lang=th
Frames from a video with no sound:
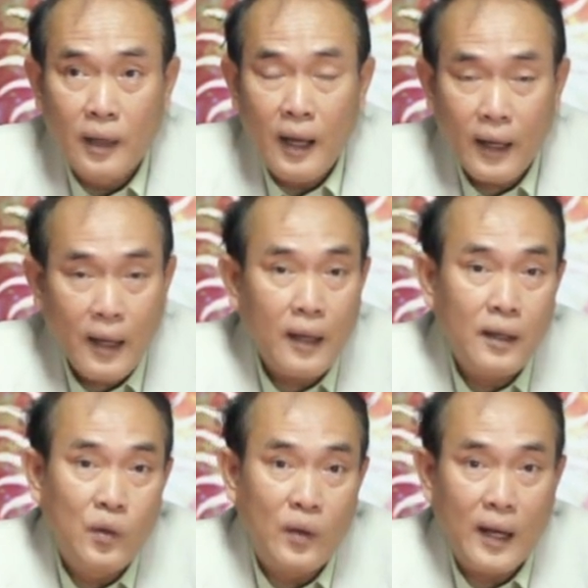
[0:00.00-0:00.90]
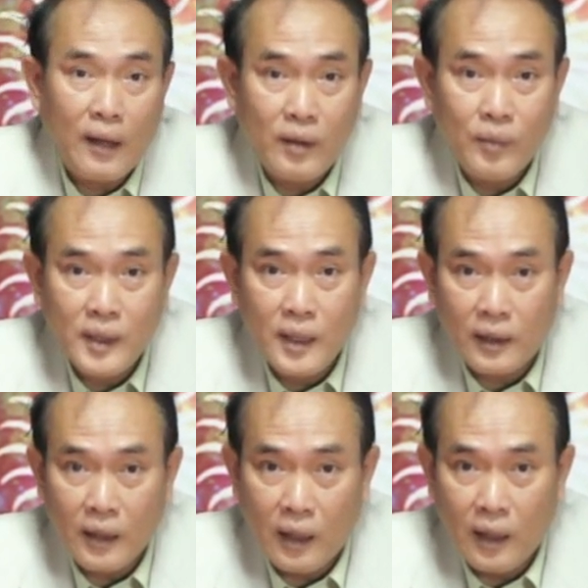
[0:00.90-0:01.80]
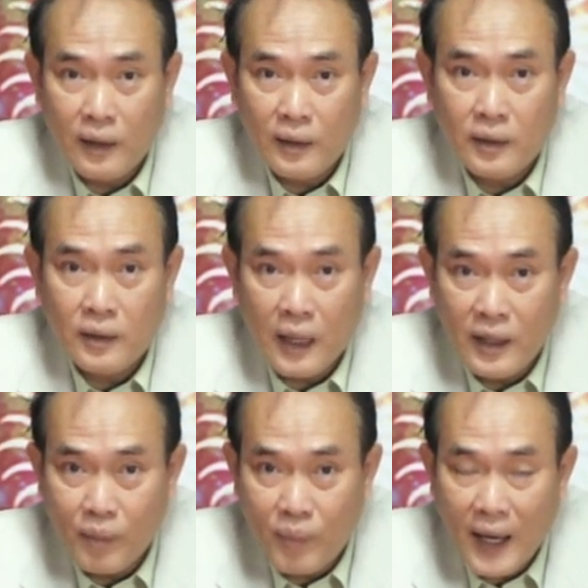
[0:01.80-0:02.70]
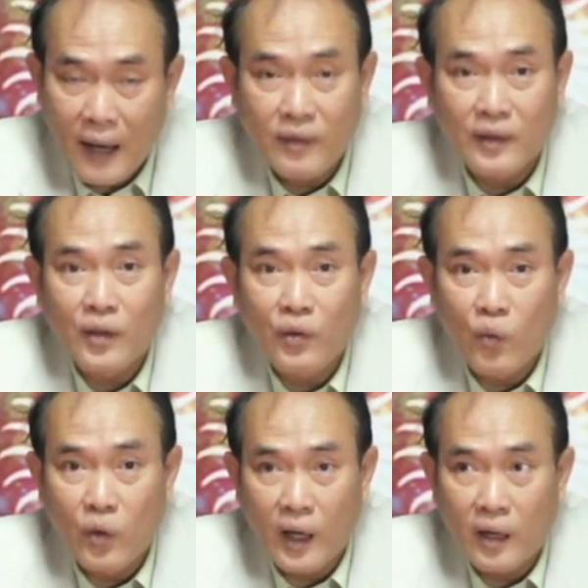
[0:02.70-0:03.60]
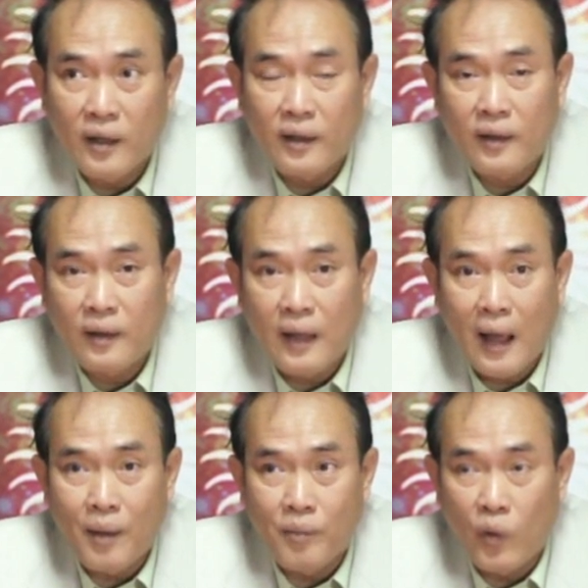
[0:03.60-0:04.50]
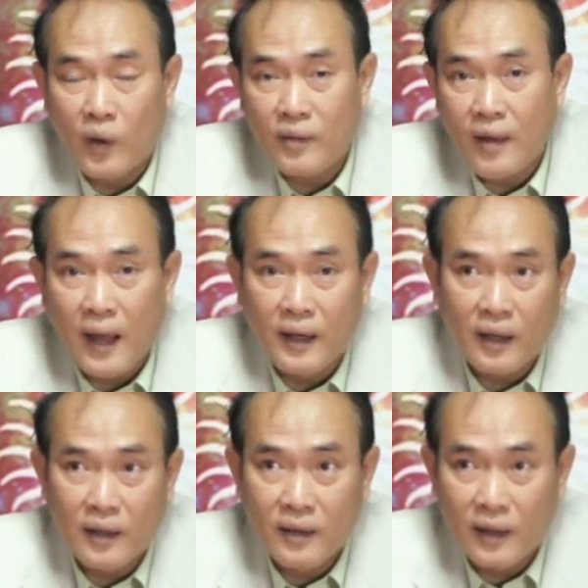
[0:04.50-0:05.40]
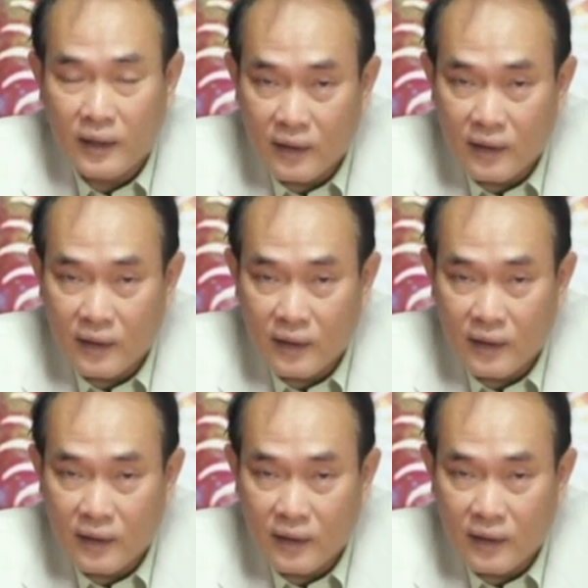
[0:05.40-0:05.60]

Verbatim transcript: เลขห้าที่อยู่ในราศีพิจิกเนี่ยขยับไปราศีธนูเนี่ย ตามโหราศาสตร์เนี่ยใน